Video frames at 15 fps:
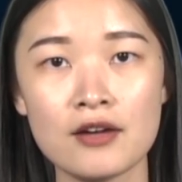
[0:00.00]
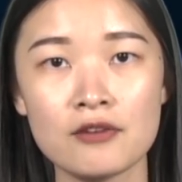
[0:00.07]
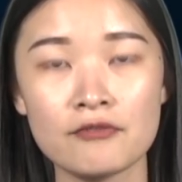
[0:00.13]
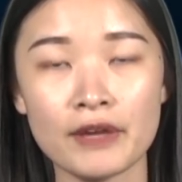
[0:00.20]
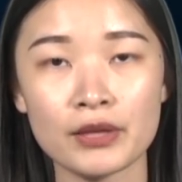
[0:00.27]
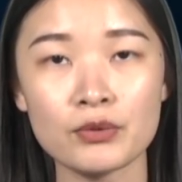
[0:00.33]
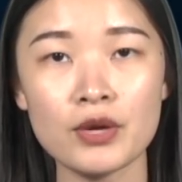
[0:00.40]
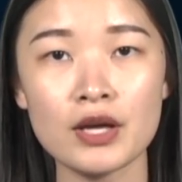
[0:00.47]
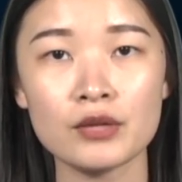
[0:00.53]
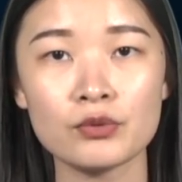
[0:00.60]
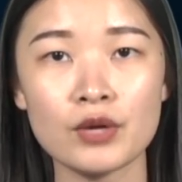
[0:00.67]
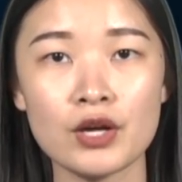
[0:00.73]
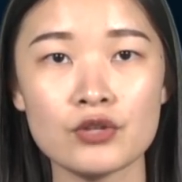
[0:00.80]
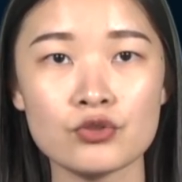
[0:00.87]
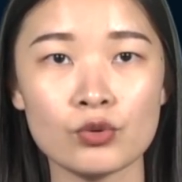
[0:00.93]
反对
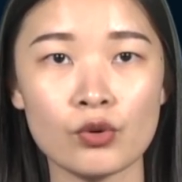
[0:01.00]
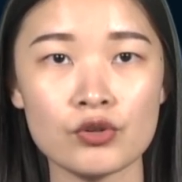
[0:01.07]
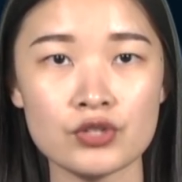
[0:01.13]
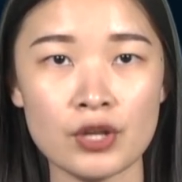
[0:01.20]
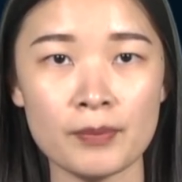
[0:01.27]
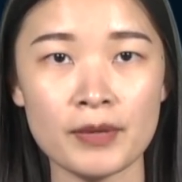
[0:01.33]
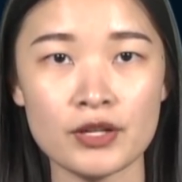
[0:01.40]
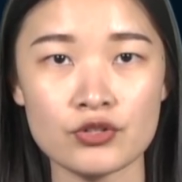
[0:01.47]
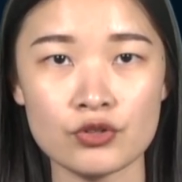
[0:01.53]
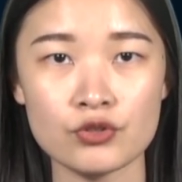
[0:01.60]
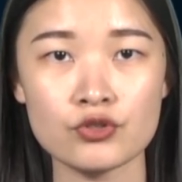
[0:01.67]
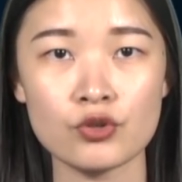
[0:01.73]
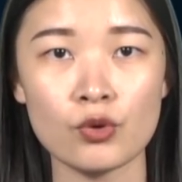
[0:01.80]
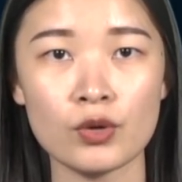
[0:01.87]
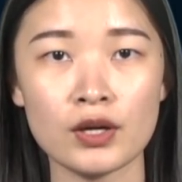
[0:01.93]
对中国商品征
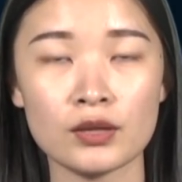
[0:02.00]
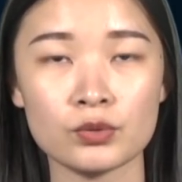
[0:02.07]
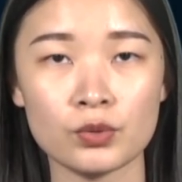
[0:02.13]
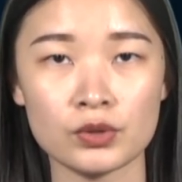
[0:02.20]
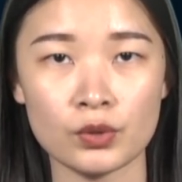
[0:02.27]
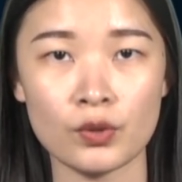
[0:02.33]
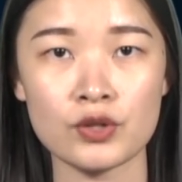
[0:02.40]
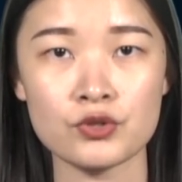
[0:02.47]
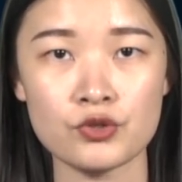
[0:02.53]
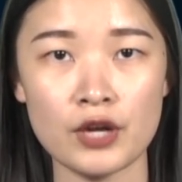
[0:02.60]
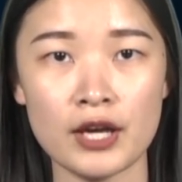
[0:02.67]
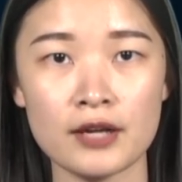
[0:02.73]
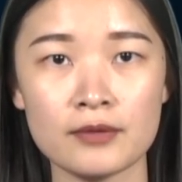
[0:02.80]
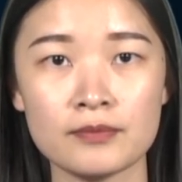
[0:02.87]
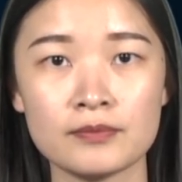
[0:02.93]
收更多的关税。